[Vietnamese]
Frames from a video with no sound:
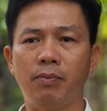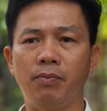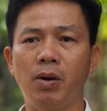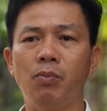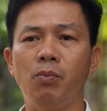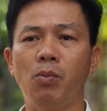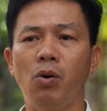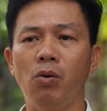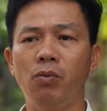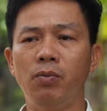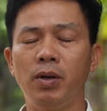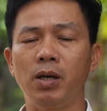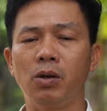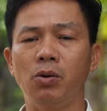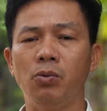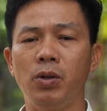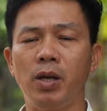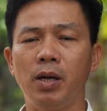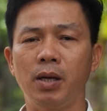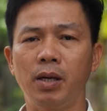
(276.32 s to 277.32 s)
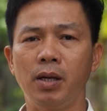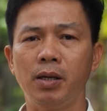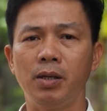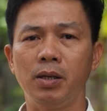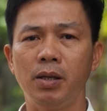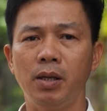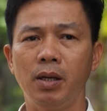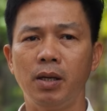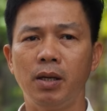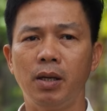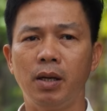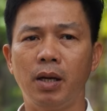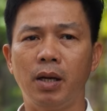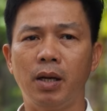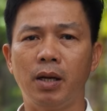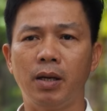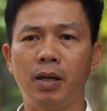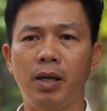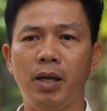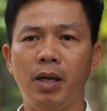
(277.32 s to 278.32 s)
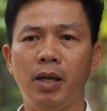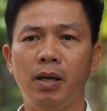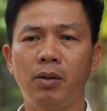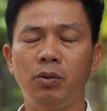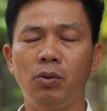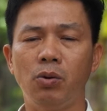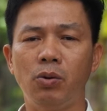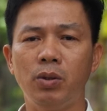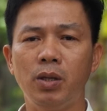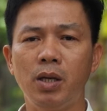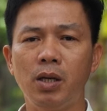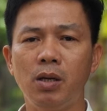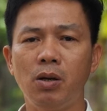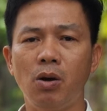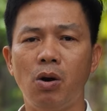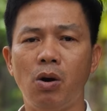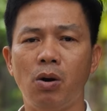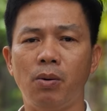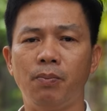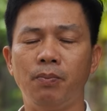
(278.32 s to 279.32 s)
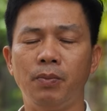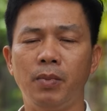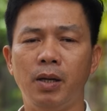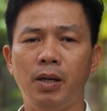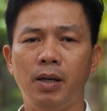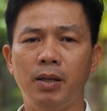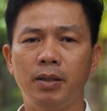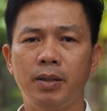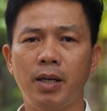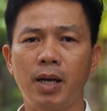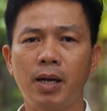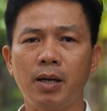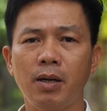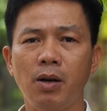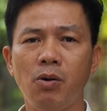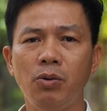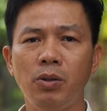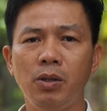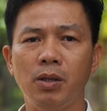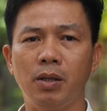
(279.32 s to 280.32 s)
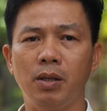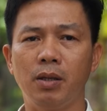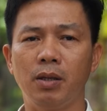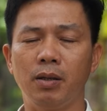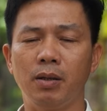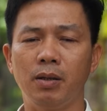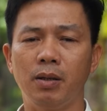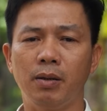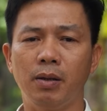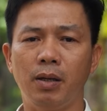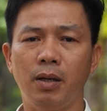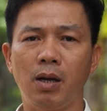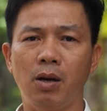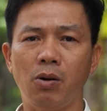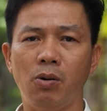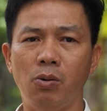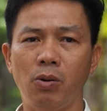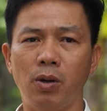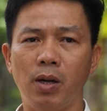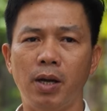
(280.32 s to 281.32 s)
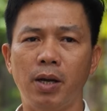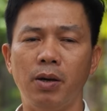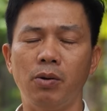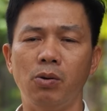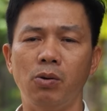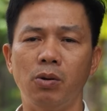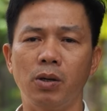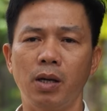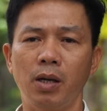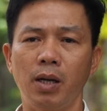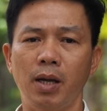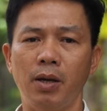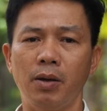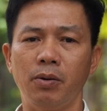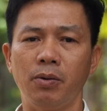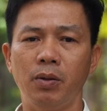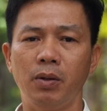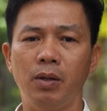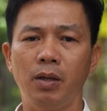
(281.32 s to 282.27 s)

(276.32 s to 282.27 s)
phân bổ về khu dân cư để tổ chức họp xác đối tượng là hộ nghèo, hộ cận nghèo.